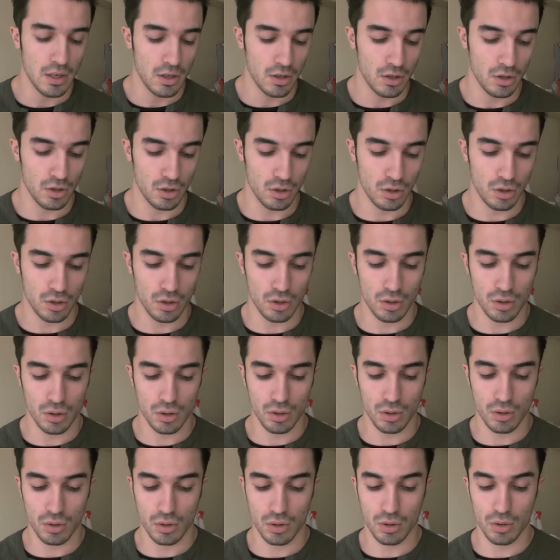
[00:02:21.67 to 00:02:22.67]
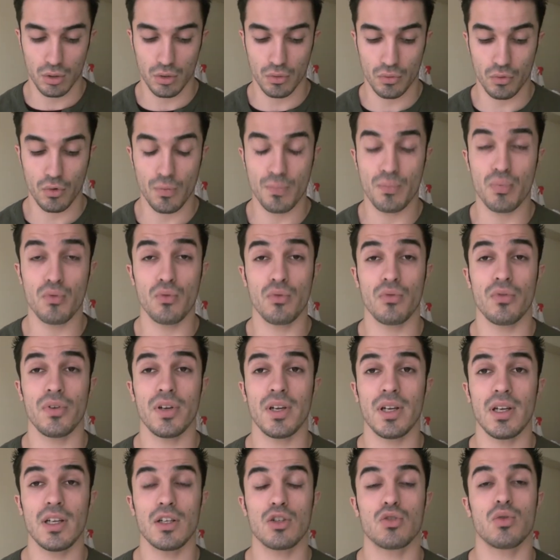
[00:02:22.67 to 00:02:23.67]
vous
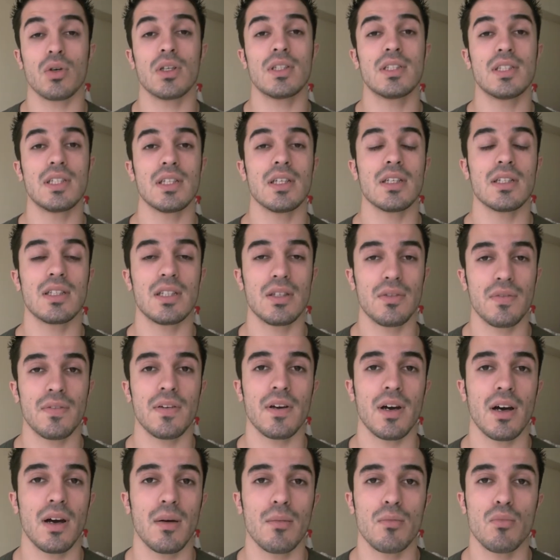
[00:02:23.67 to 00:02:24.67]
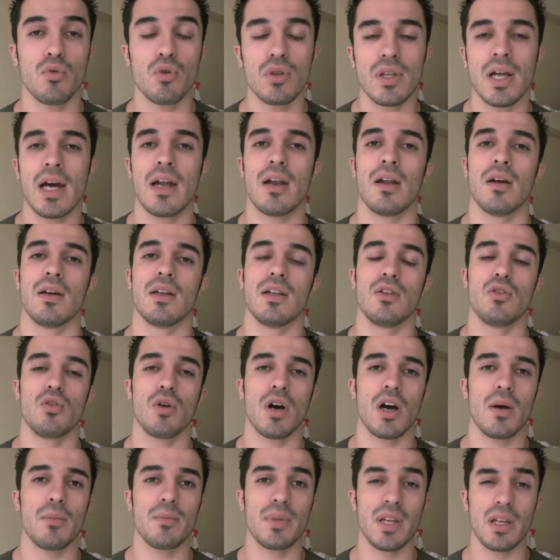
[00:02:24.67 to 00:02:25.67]
pouvez choisir différents modèles. Il y
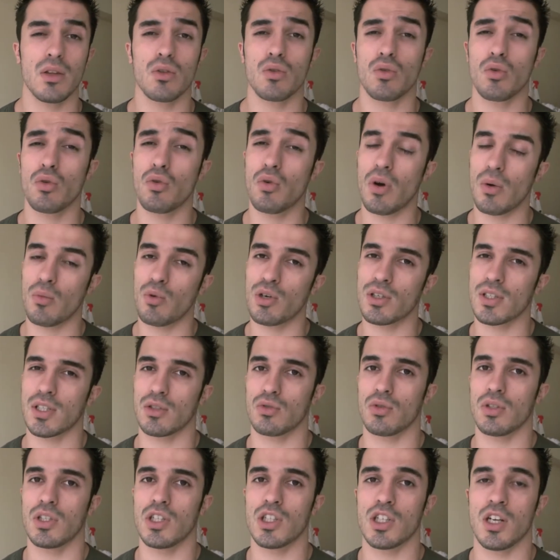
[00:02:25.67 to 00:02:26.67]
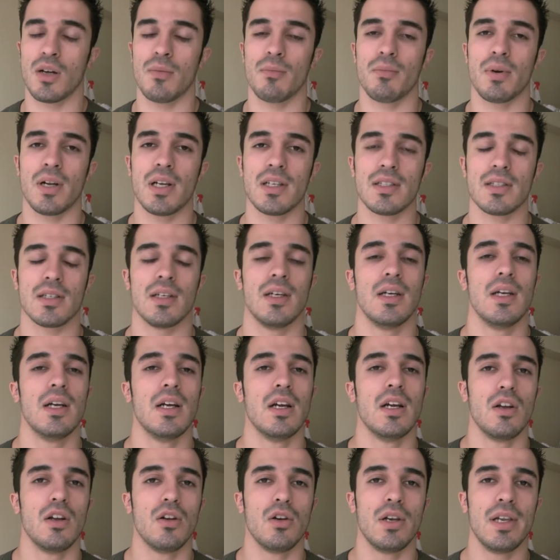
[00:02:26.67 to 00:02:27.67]
aura bientôt, à moins que ça soit déjà en place,
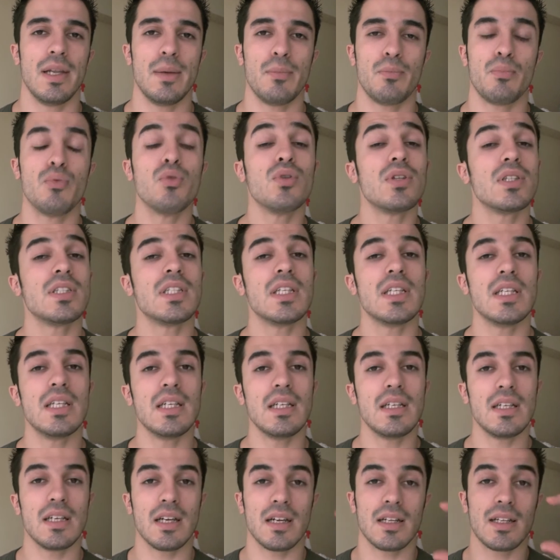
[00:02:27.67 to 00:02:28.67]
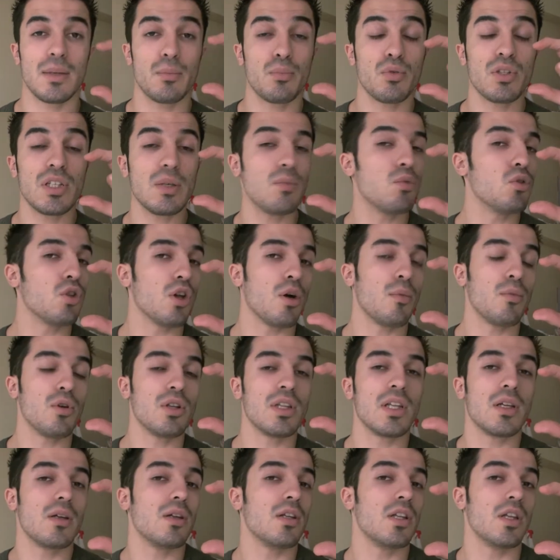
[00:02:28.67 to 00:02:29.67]
les petits, il y a des petits bonhommes,
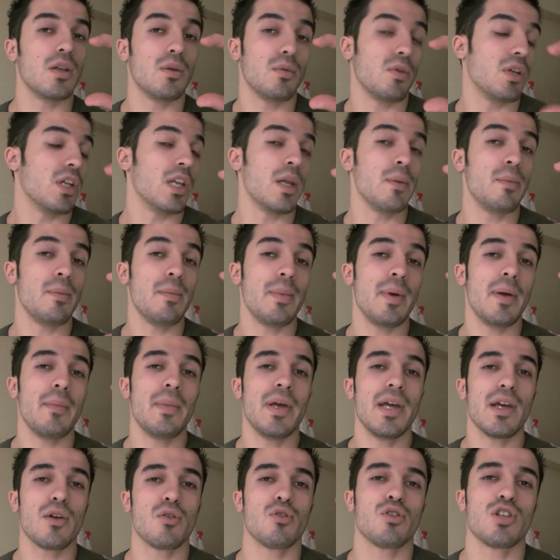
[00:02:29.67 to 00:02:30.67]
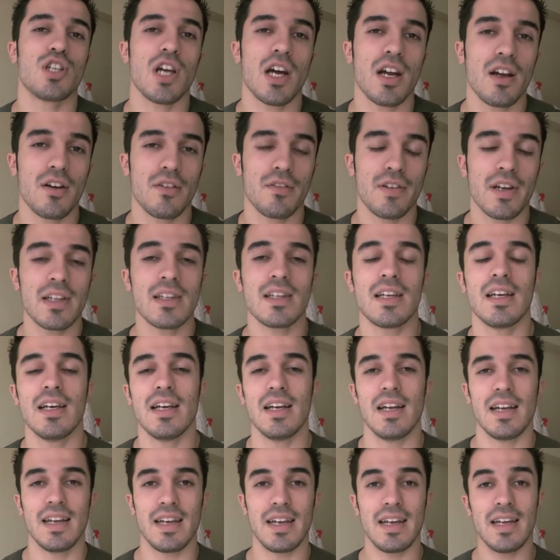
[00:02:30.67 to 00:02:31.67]
des, les bébés EcoJack en fait,
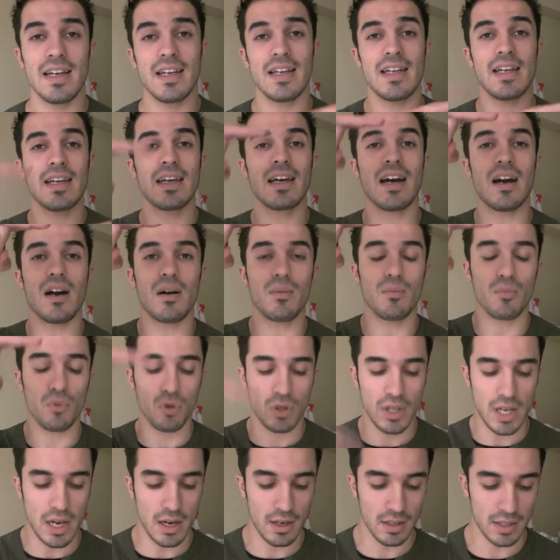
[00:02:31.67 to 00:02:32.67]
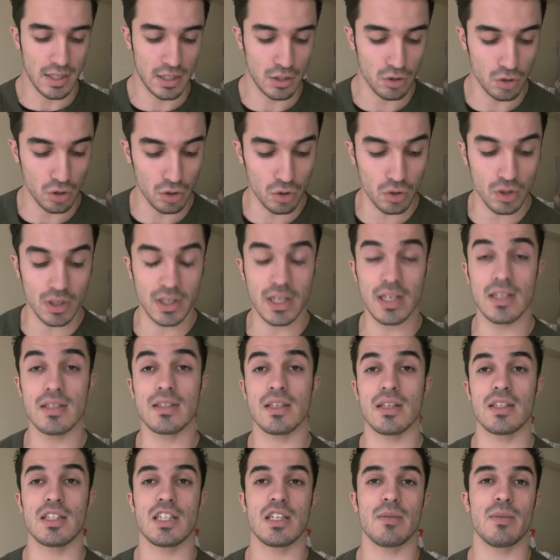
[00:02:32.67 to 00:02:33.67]
et les grands modèles qui sont de
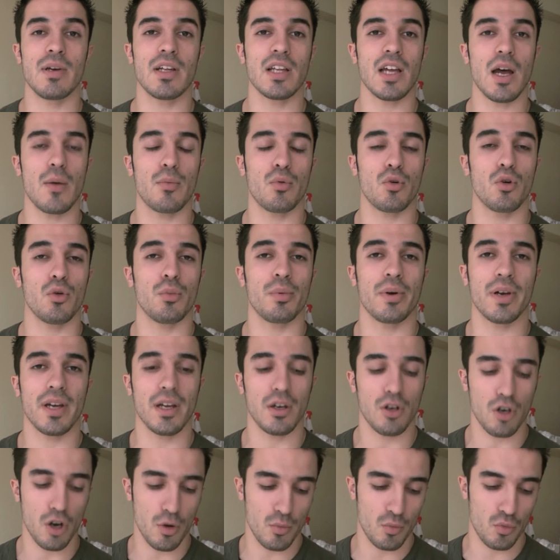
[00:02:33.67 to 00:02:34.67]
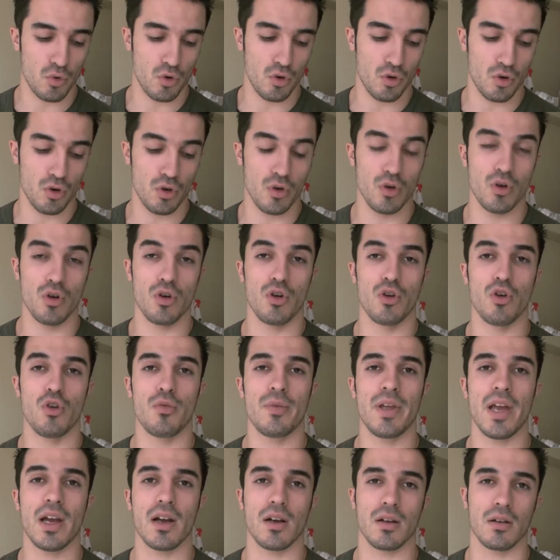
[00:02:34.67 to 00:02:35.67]
15 cm à peu près comme le
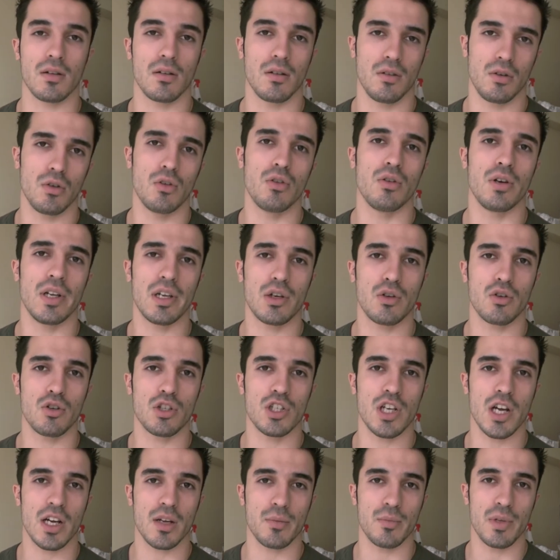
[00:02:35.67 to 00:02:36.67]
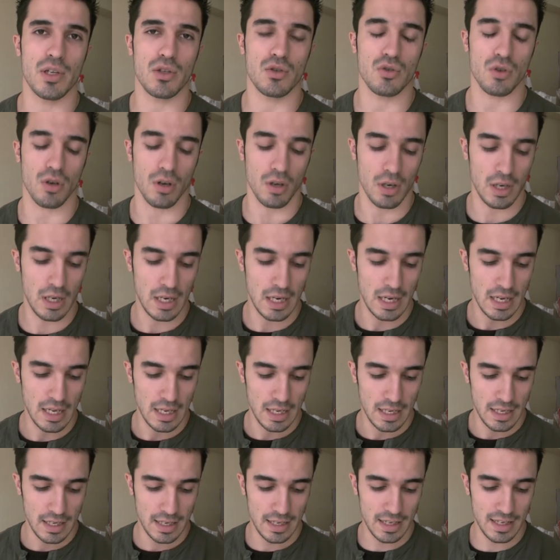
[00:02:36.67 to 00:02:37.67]
mien, euh, l'écho jack bien sûr.
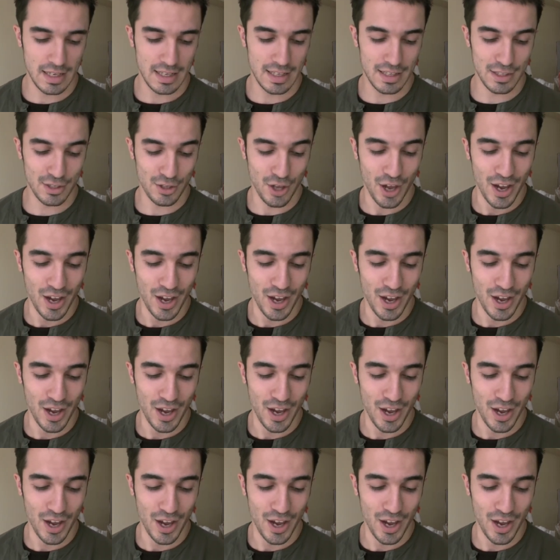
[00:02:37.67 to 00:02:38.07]
Et